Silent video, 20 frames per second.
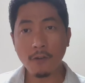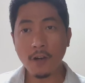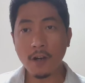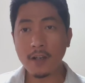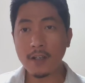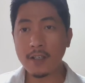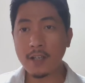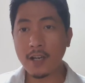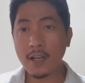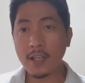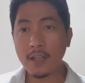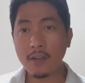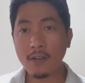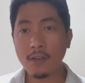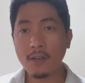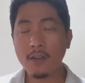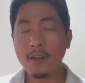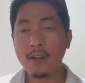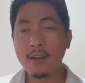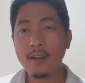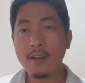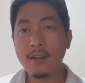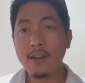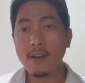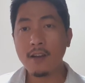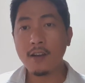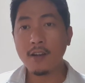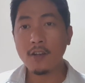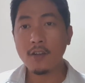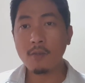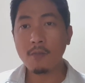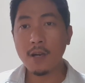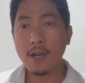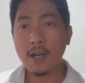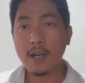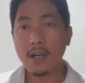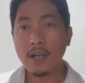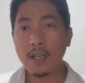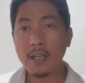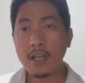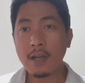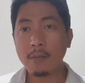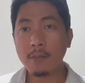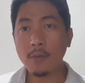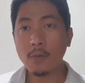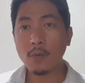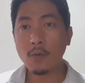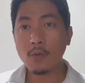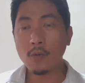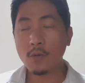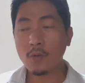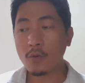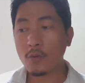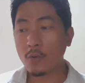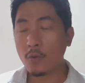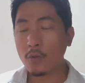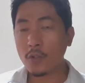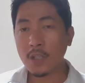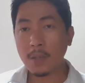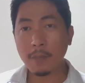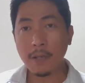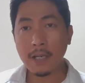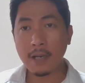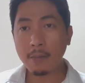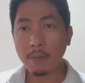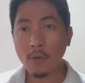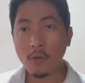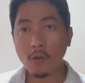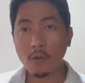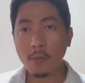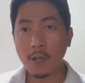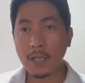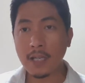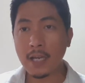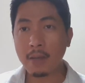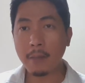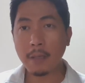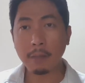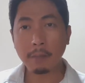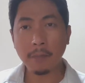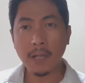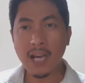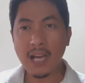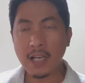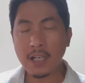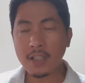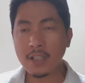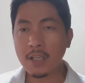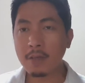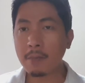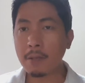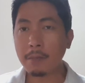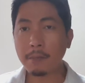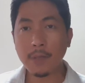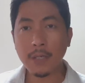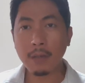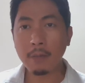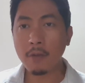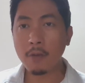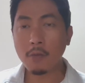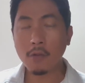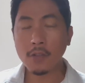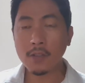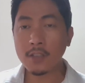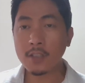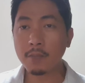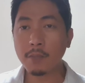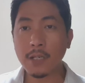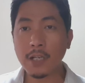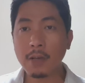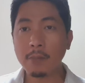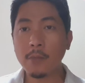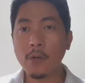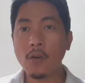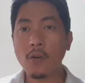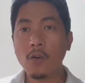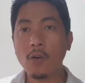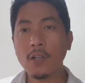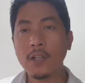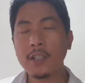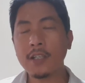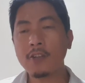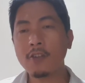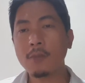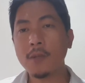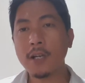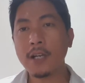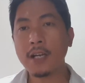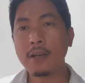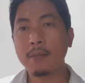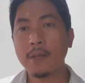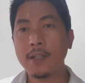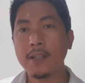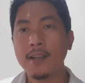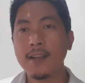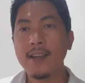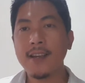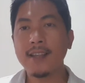far sa ngayon, yung mga kaya po kunti pa lang po ang gumagamit. Flagship and premium models pa lang po ang OLED ang gumagamit.